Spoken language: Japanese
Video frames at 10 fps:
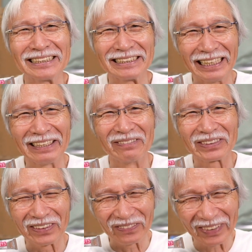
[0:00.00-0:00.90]
ね、もっ
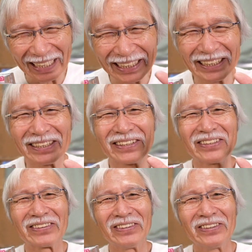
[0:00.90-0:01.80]
とパッ
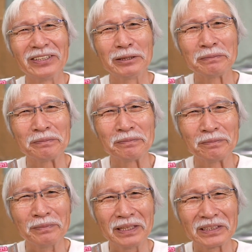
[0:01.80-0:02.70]
とこう、
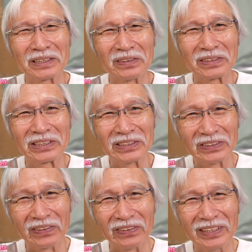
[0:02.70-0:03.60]
見る人の注意
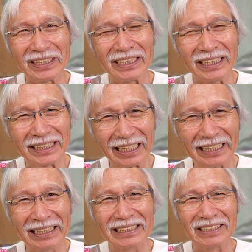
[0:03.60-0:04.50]
を引いた
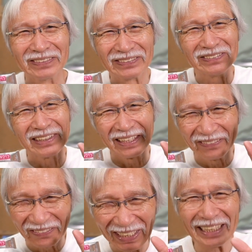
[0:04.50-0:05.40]
り、自分もね、
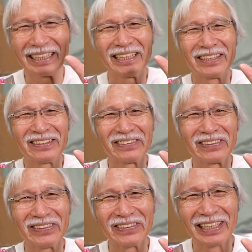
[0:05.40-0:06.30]
パッと
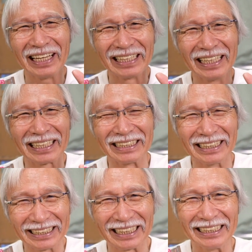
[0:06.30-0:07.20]
こうね、華やかにな
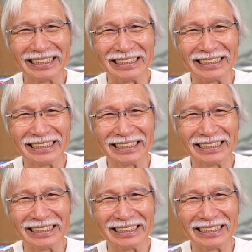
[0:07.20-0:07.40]
りたい。